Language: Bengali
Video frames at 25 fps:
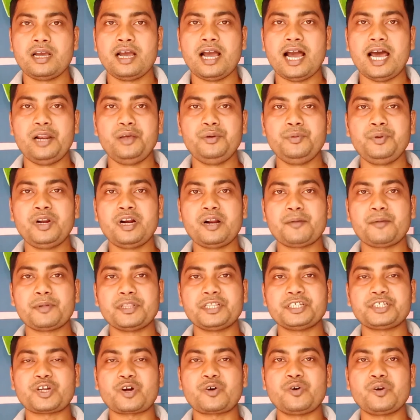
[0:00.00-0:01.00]
হ্যালো ইভিয়ান
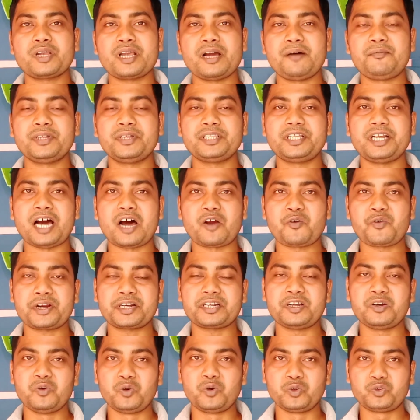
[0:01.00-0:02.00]
আপনাদের সকলকে আমাদের আরও
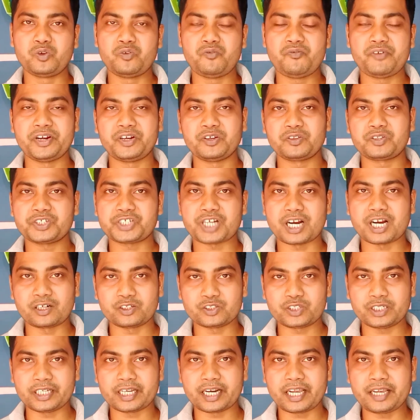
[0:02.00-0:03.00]
একটা নতুন ভিডিওতে
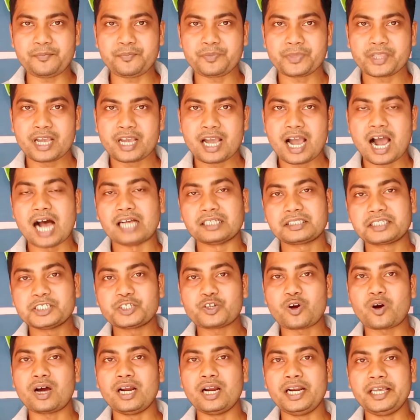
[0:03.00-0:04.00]
স্বাগত জানাই আজকে
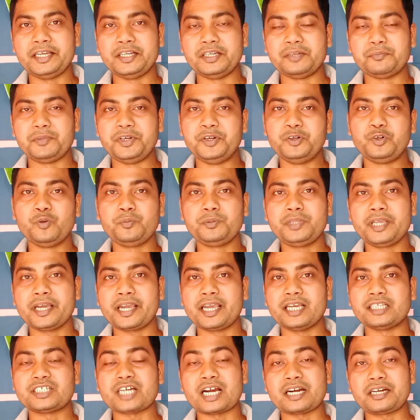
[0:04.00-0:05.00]
সকালেই ইউটিউব
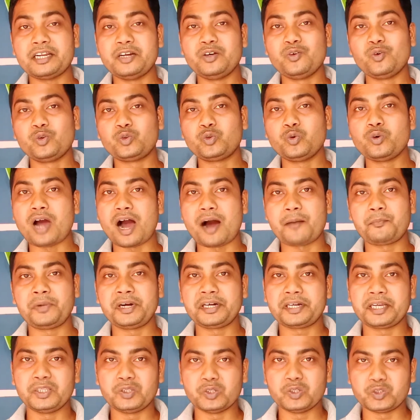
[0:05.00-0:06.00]
থেকে চারটে নতুন আপডেট
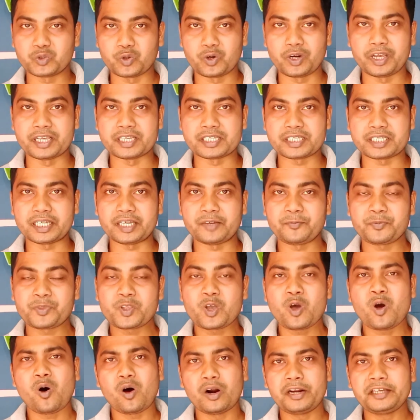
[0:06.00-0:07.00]
কিন্তু চলে এসছে
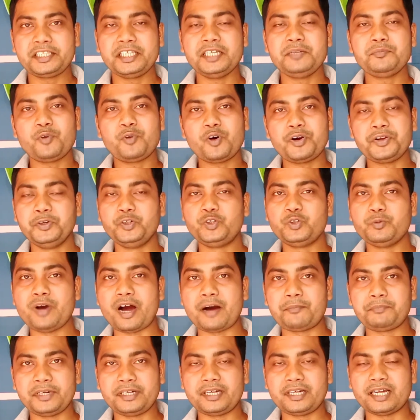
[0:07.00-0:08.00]
অনেকদিন পর ইউটিউবে
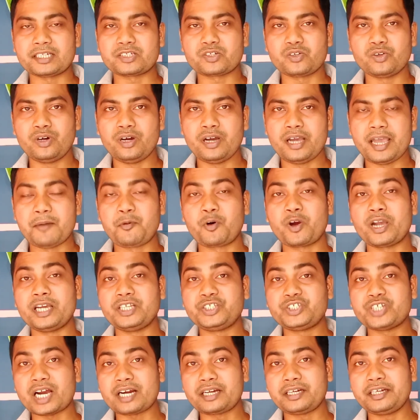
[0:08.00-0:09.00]
আপডেট আসলো এবং এই
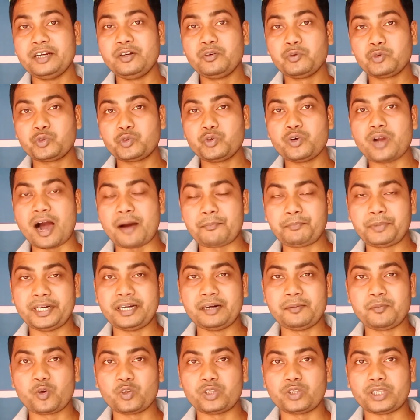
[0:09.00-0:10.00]
চারটে নতুন
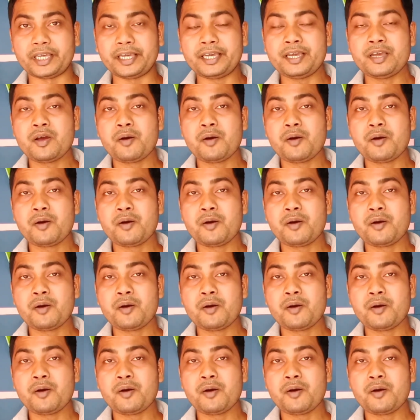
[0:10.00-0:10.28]
আপডেটের মধ্যে